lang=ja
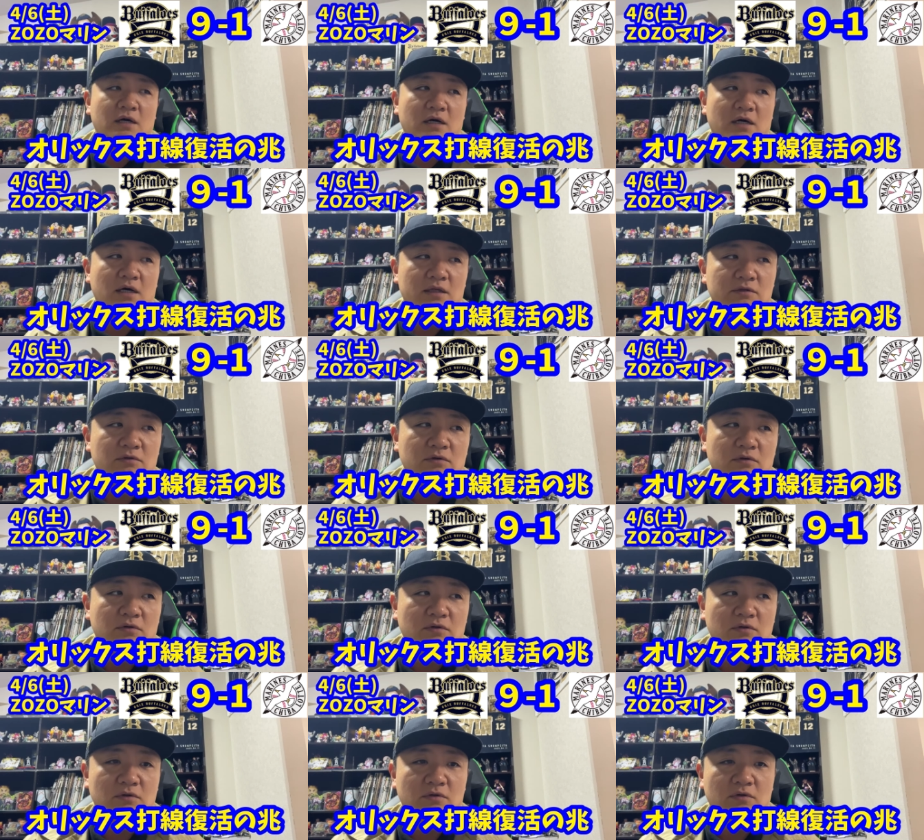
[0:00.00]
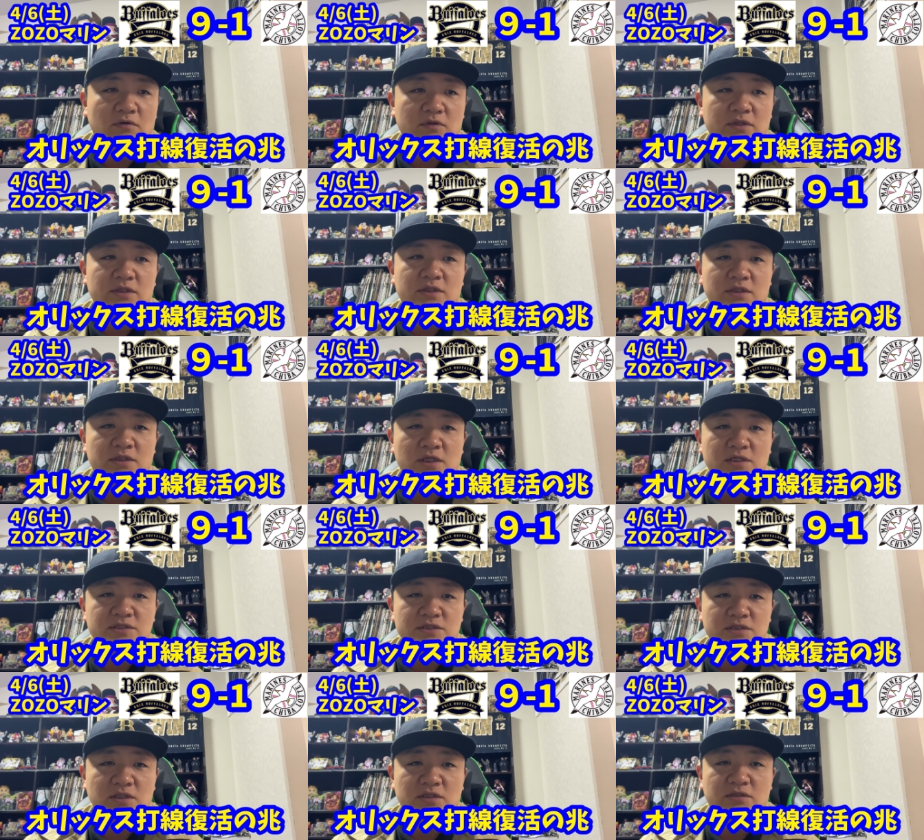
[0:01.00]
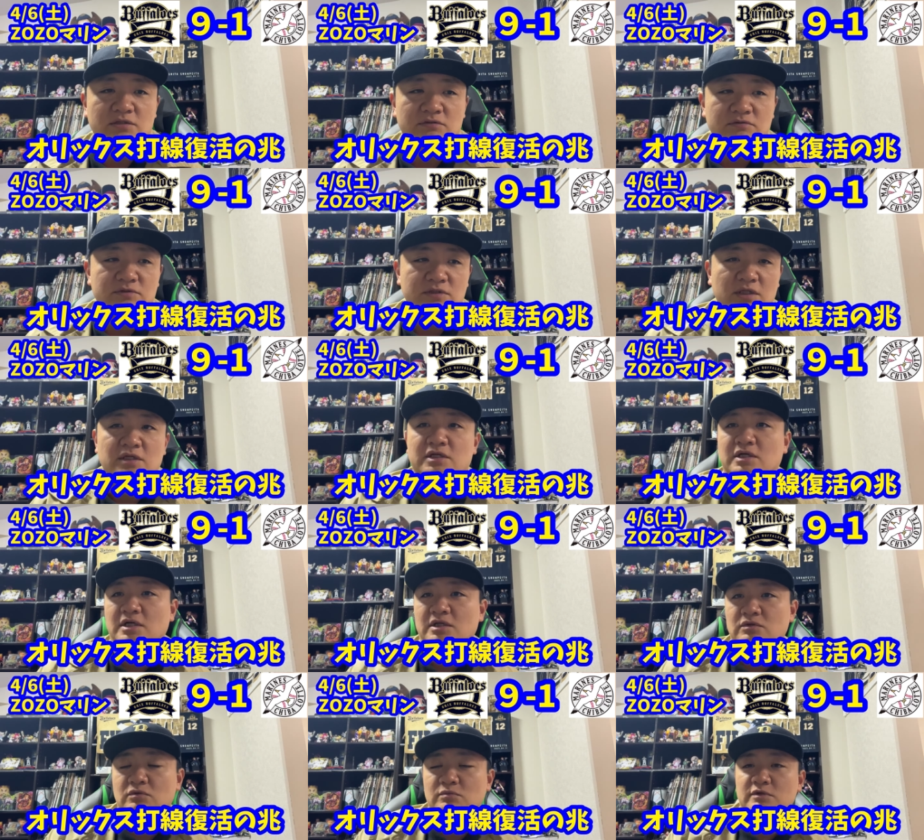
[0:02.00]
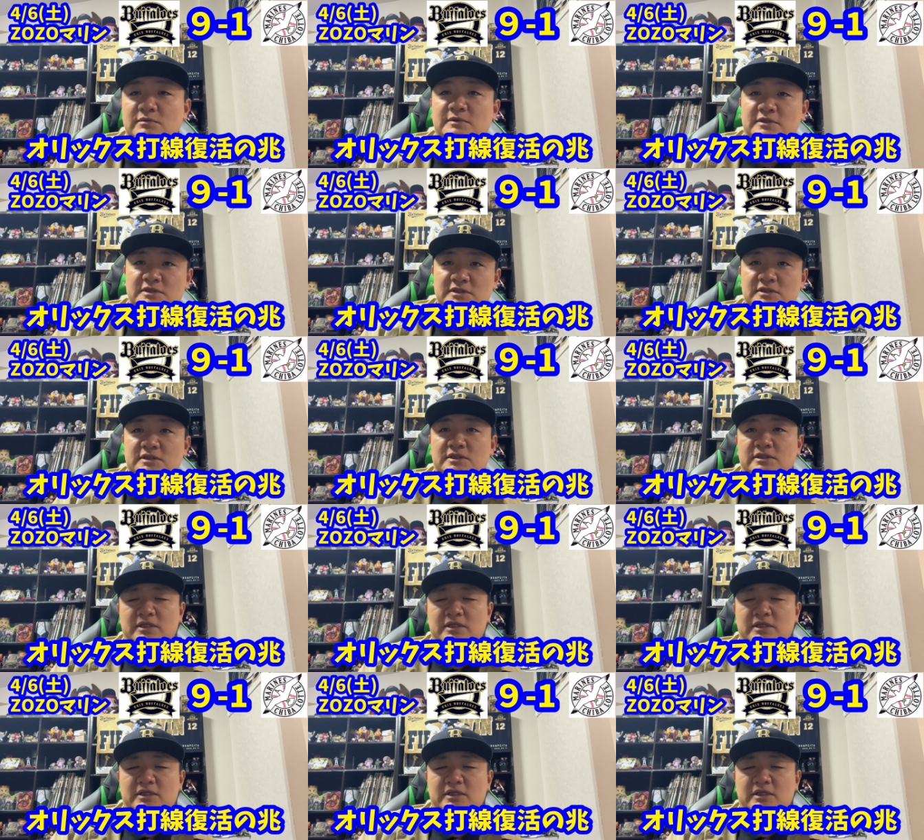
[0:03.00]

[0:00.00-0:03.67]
あのー、いい感じになっていくんじゃないかなと思います。